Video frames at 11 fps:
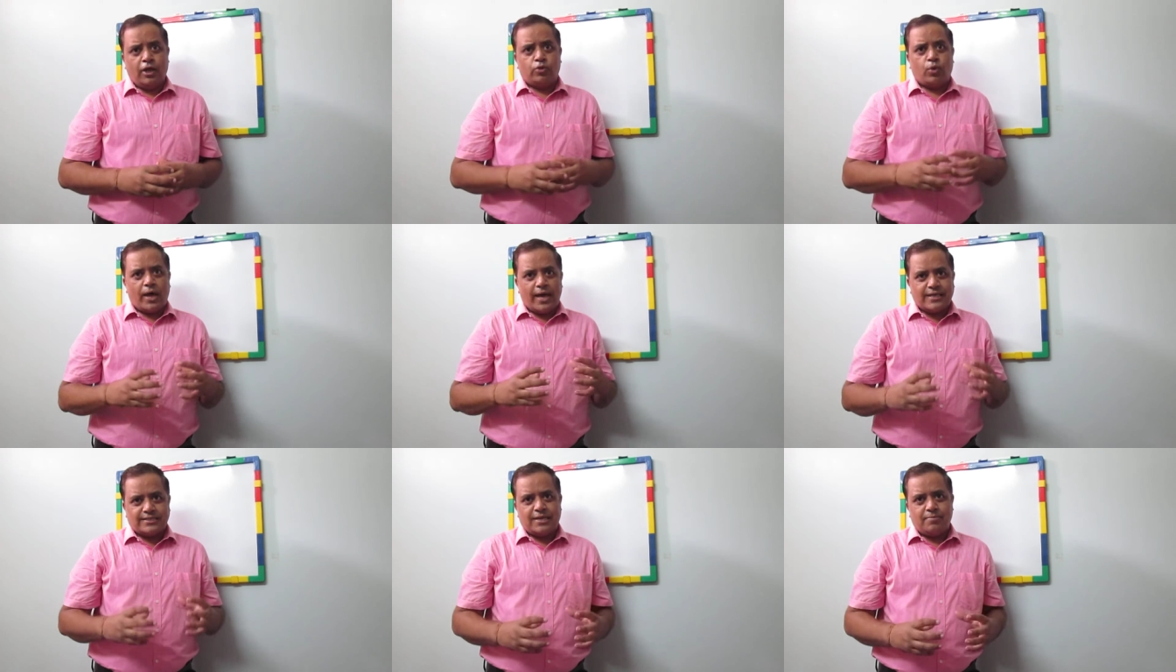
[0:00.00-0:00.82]
तो
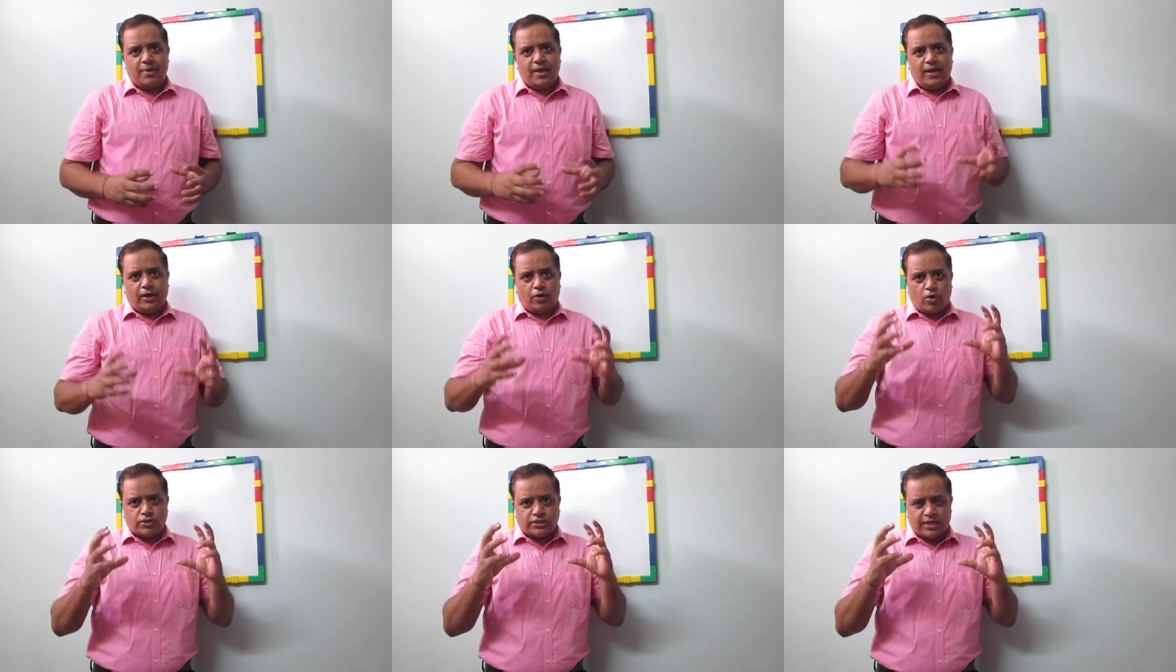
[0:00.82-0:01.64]
ऐसे में
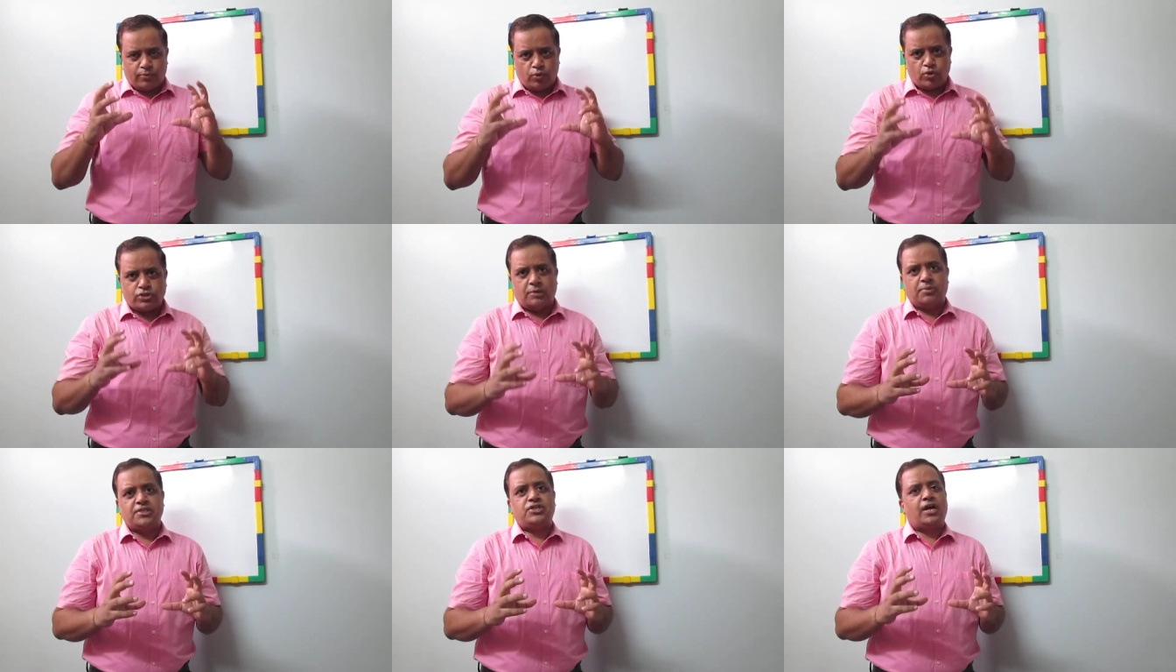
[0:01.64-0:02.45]
कॉन्सेप्ट को
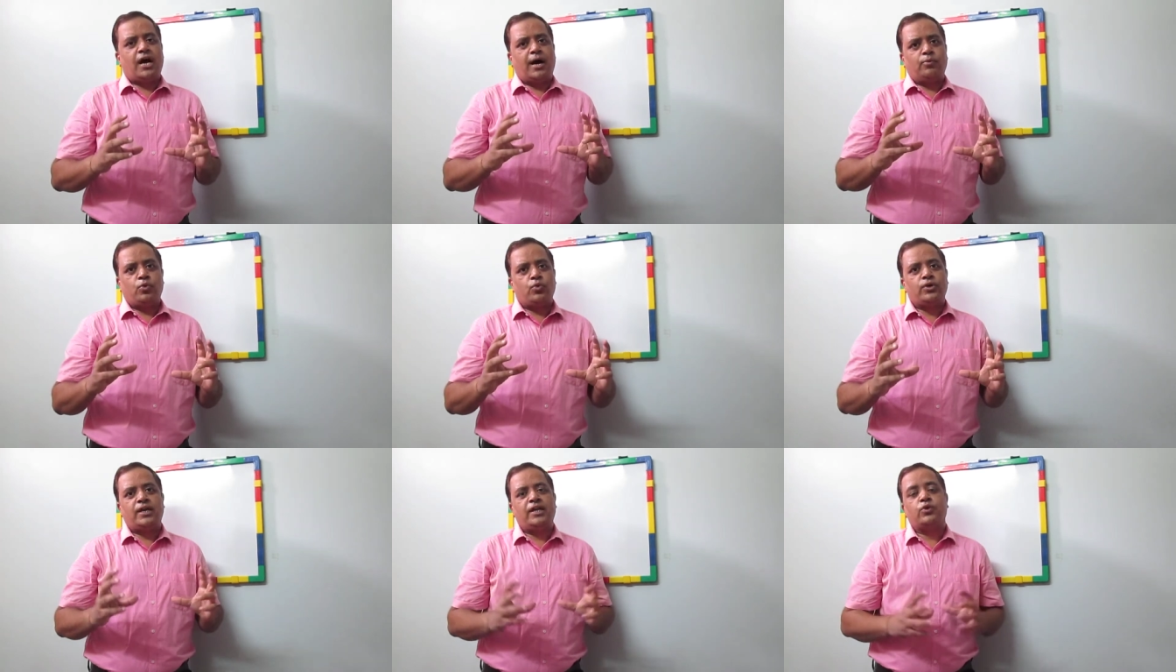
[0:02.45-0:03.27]
समझना आप लोगों
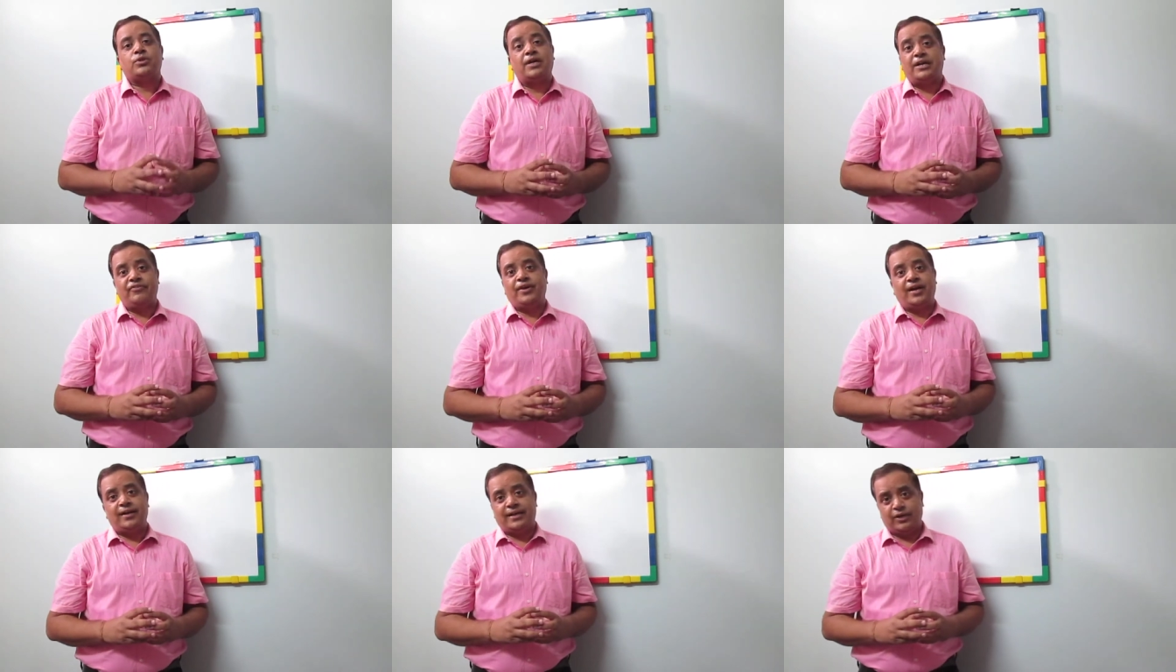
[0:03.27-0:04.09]
के लिए उतना
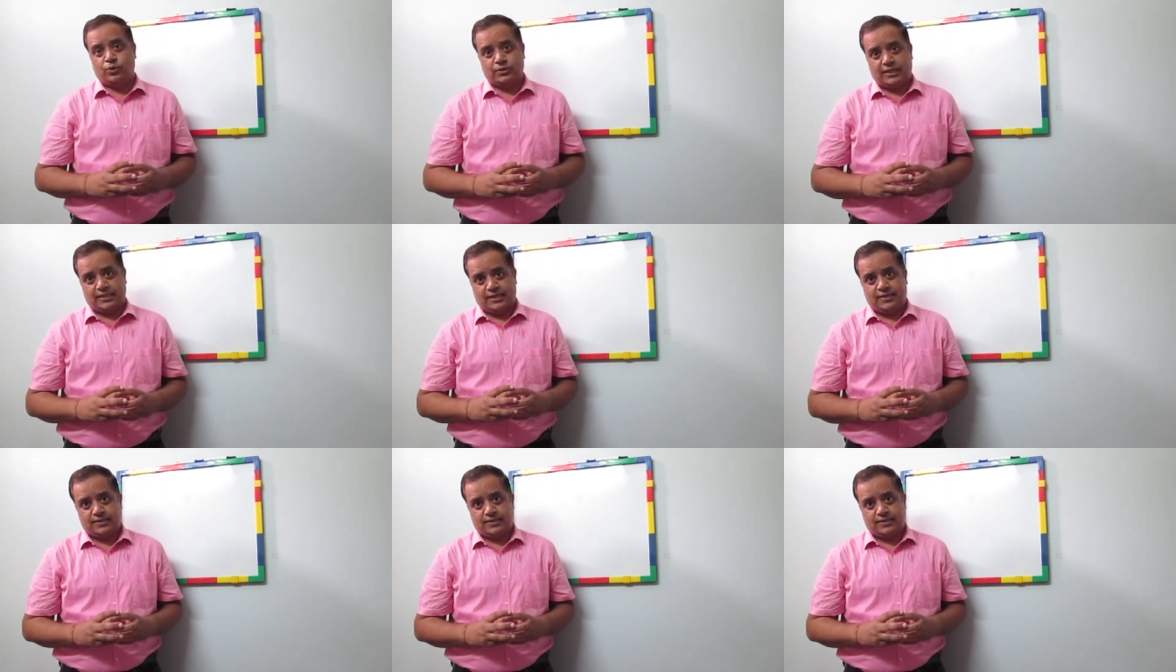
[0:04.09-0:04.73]
डिफिकल्ट नहीं होता था